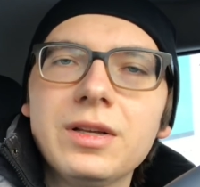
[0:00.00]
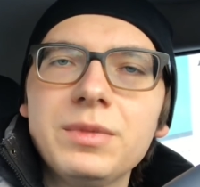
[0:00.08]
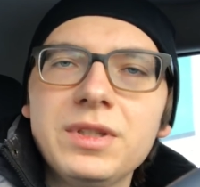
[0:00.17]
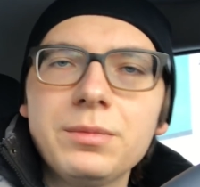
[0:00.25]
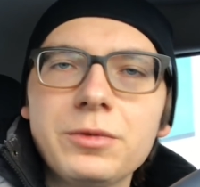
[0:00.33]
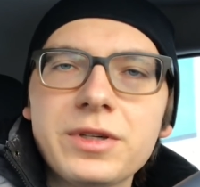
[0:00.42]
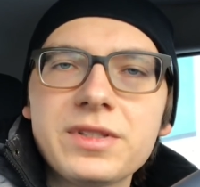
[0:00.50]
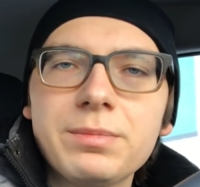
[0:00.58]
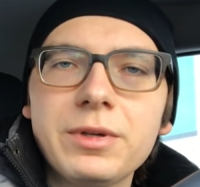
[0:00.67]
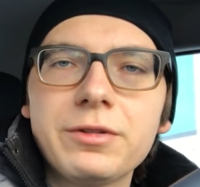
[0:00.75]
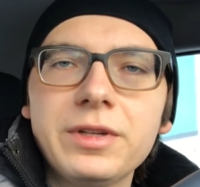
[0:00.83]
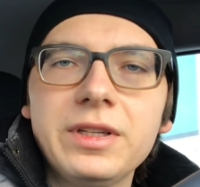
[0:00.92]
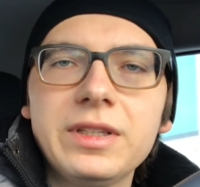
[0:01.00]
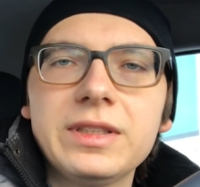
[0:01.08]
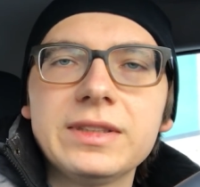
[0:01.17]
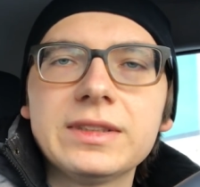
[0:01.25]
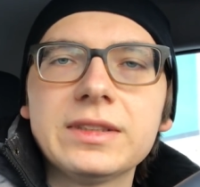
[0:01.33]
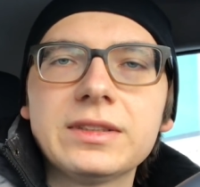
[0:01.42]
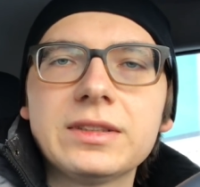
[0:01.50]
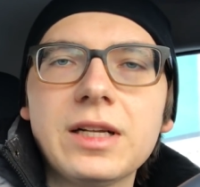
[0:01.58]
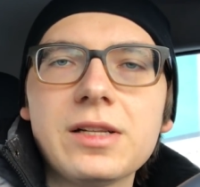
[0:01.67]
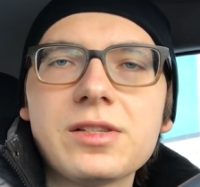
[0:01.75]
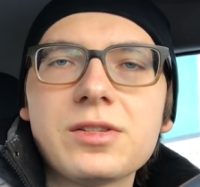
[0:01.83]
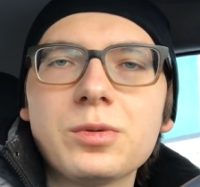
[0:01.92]
mit dem Raspberry ist es
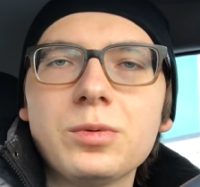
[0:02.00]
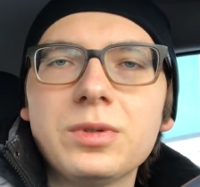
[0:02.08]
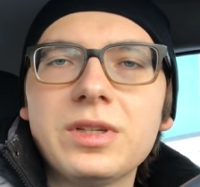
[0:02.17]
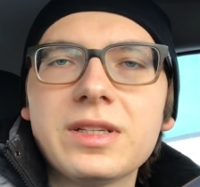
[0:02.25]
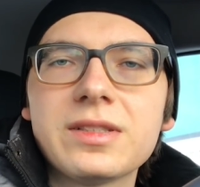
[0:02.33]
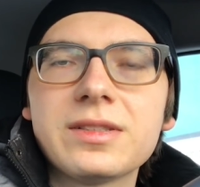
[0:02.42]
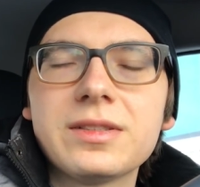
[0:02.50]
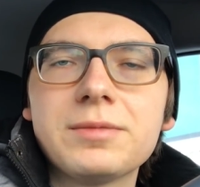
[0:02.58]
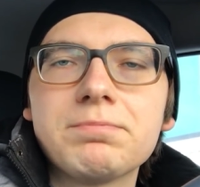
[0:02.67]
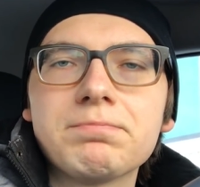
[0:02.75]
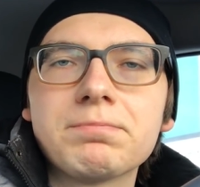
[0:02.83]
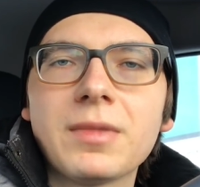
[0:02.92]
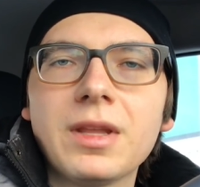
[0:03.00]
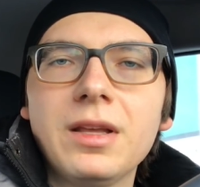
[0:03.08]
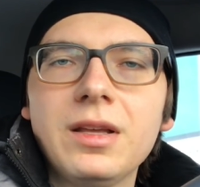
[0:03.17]
halt so, dass ähm,